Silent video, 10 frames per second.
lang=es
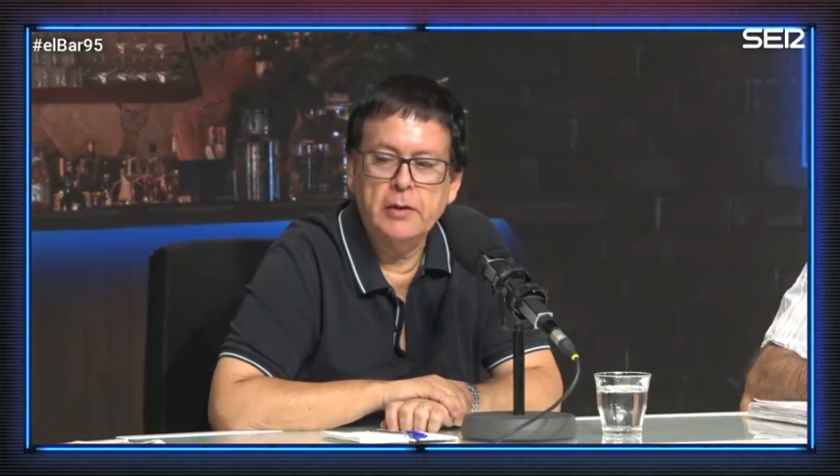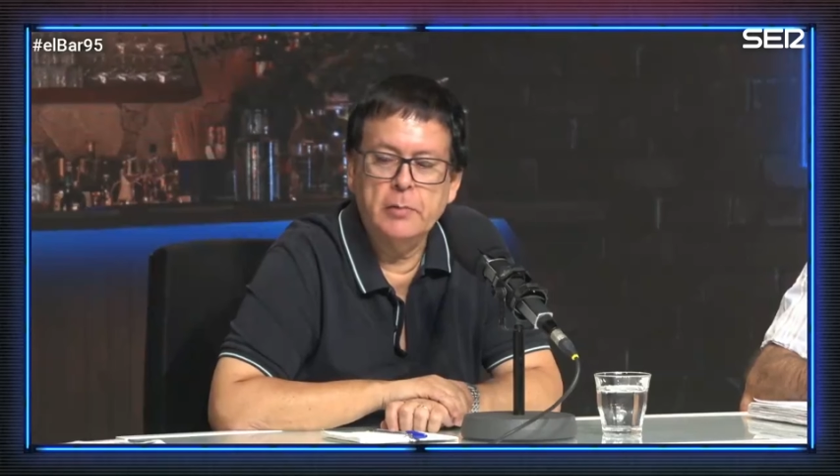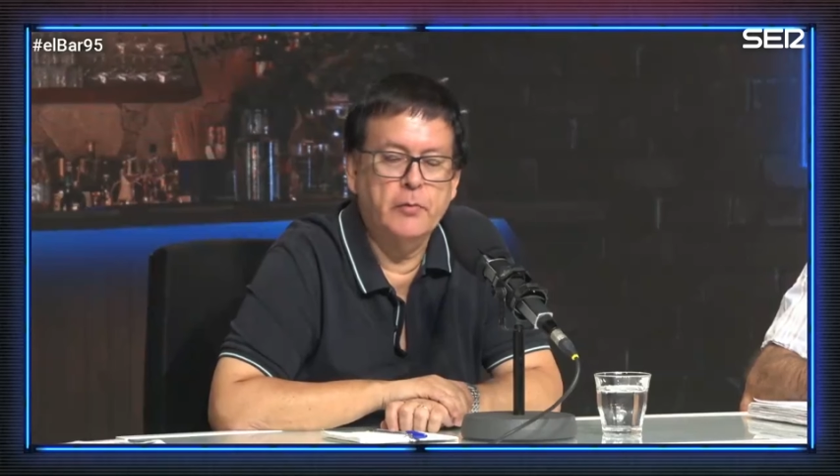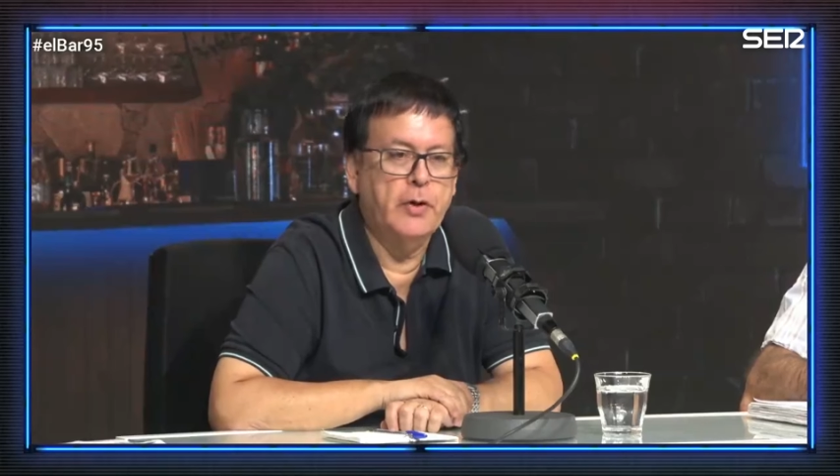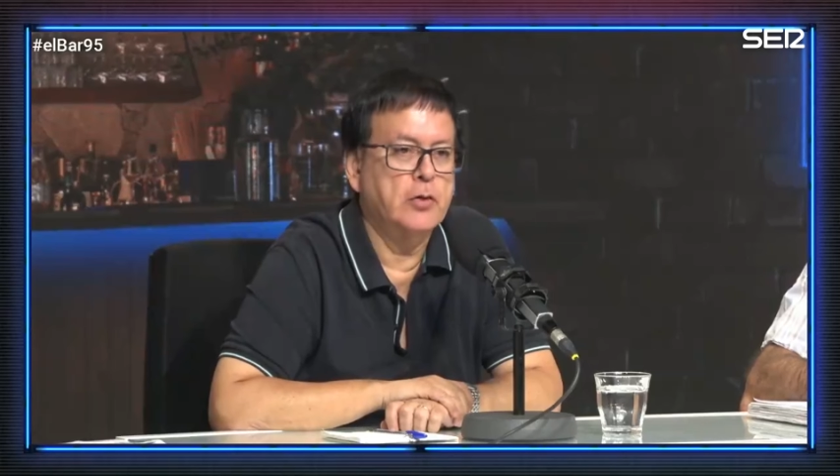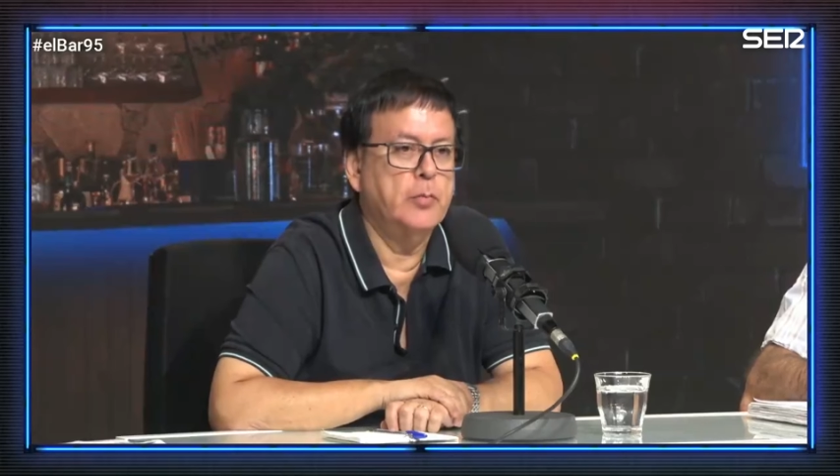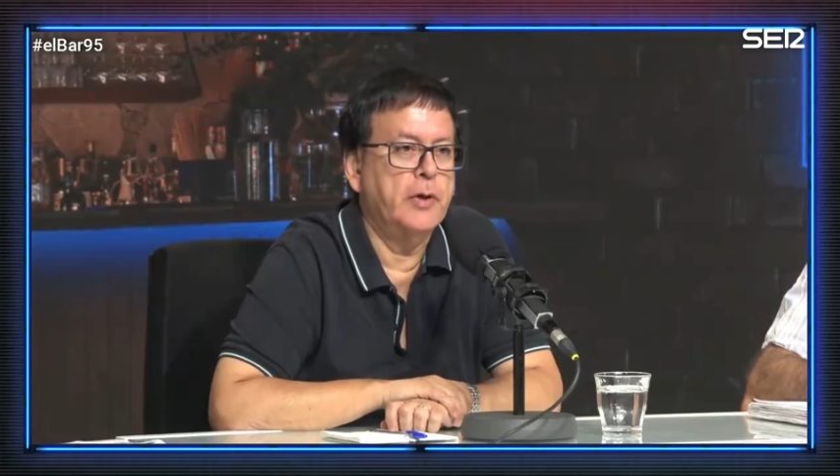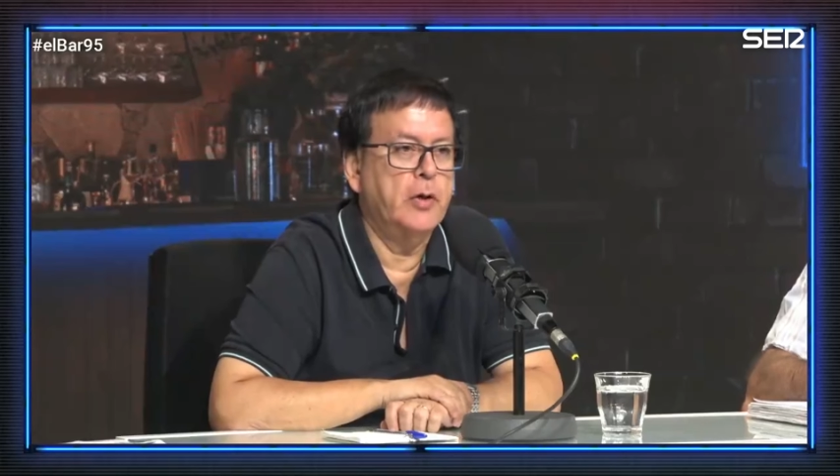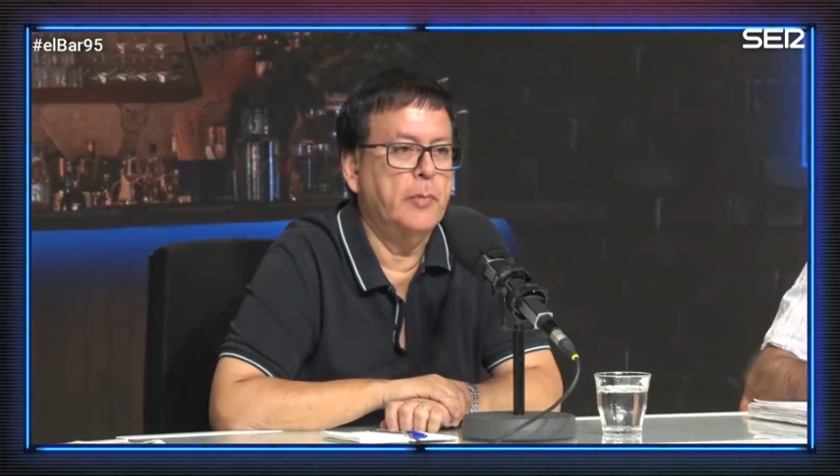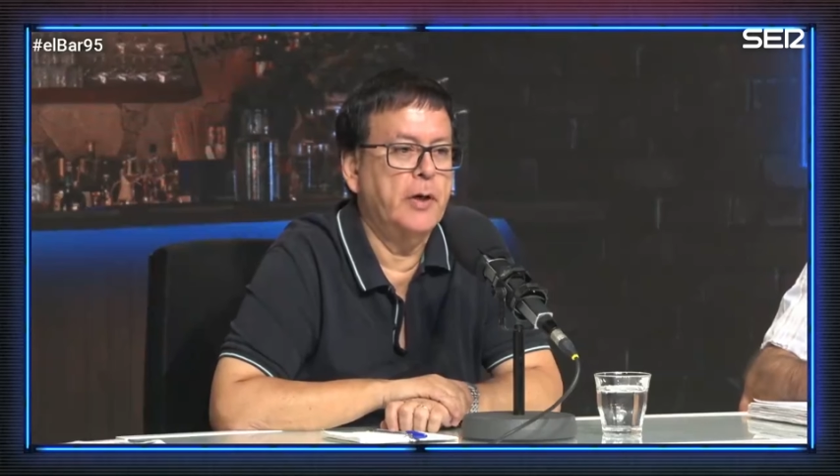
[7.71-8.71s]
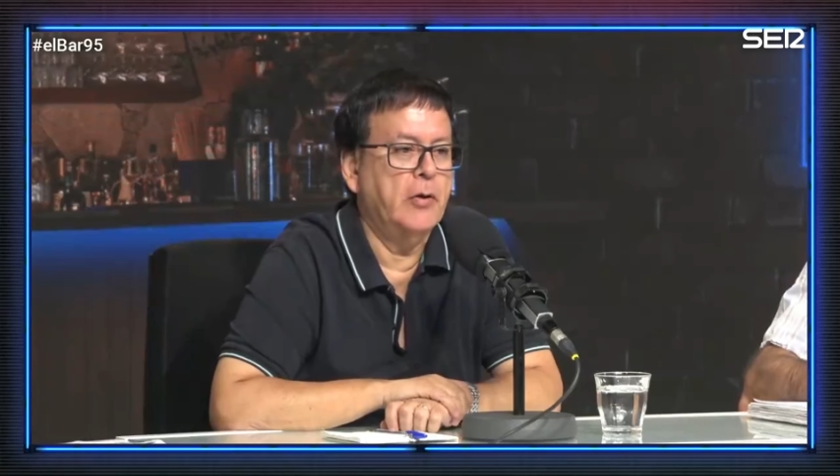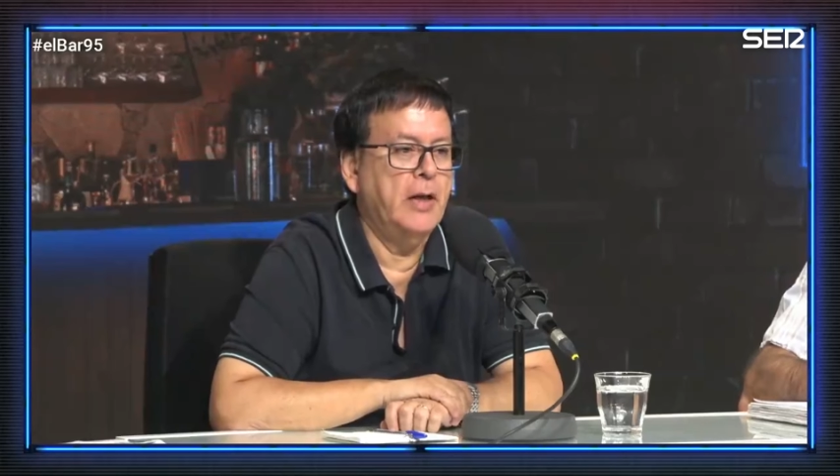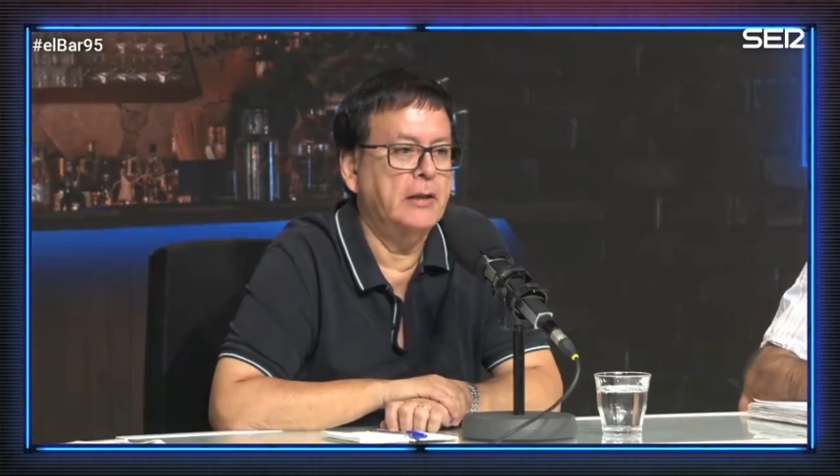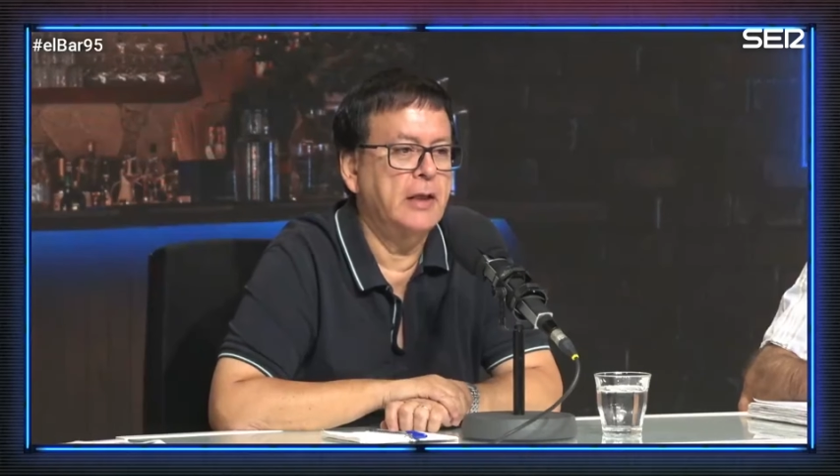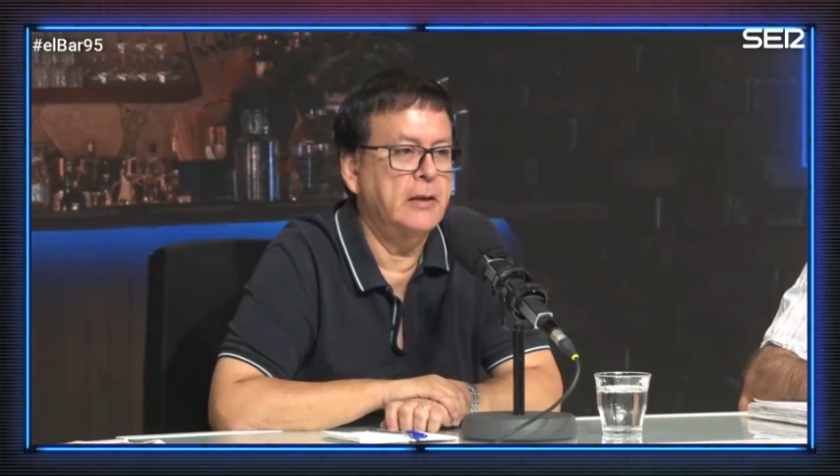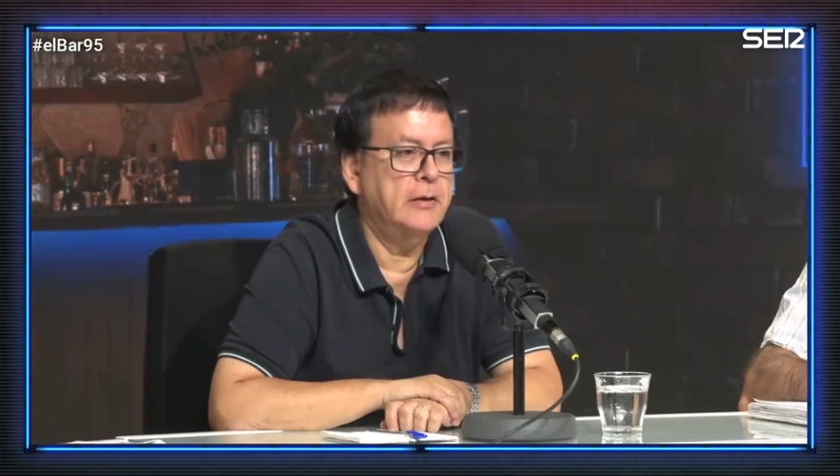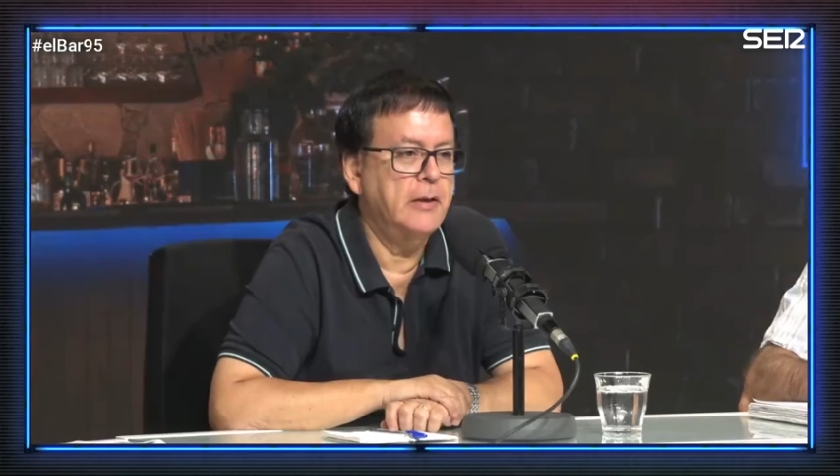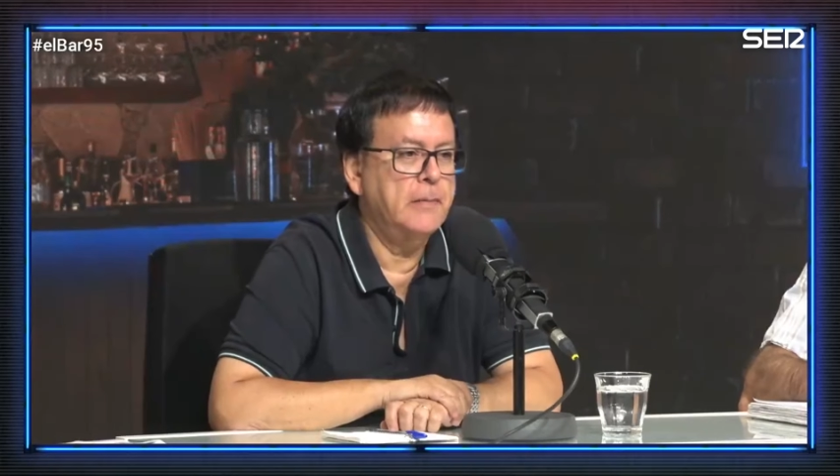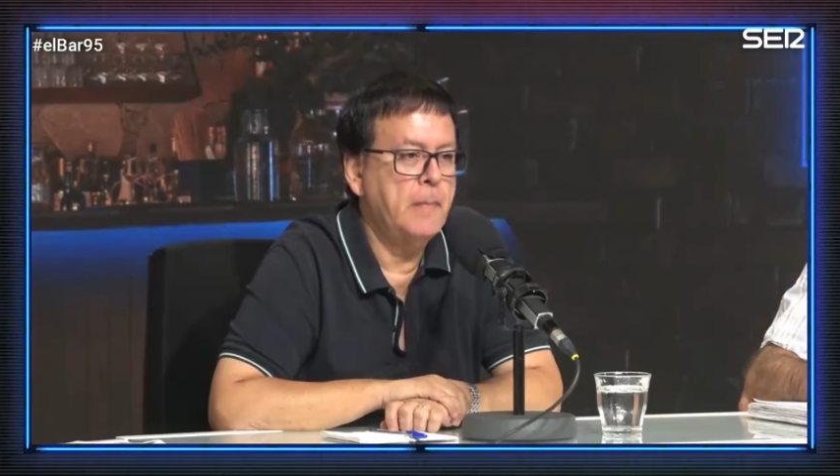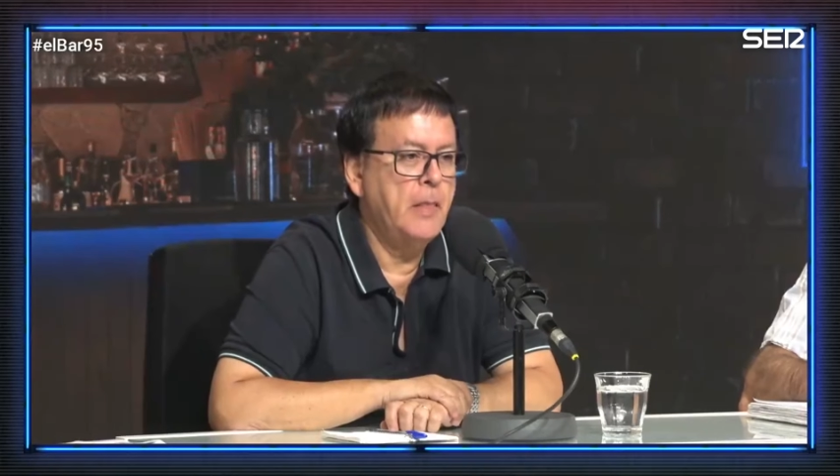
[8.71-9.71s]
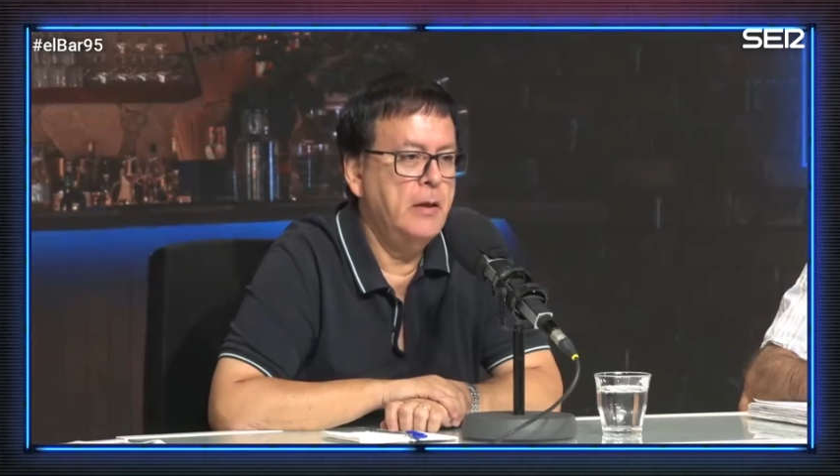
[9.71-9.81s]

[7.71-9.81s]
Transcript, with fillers: como fue la Supercopa con el Atalanta,